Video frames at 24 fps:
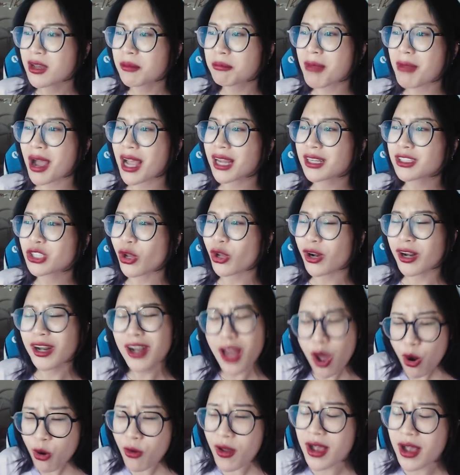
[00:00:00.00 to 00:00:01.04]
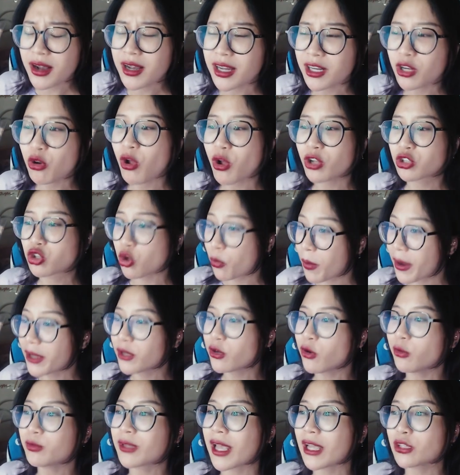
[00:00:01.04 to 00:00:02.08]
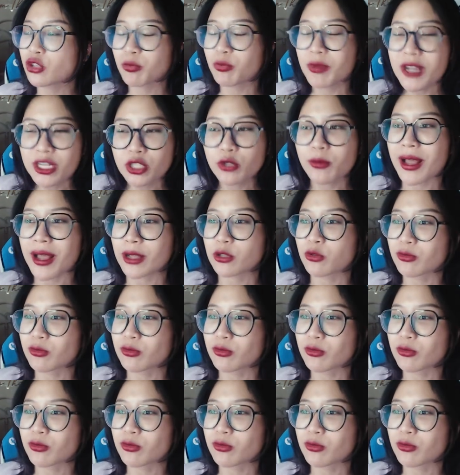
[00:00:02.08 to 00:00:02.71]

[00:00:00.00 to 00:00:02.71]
bà ấy chọn lâu ấy chụp hình cũng thế chụp đi chụp lại chụp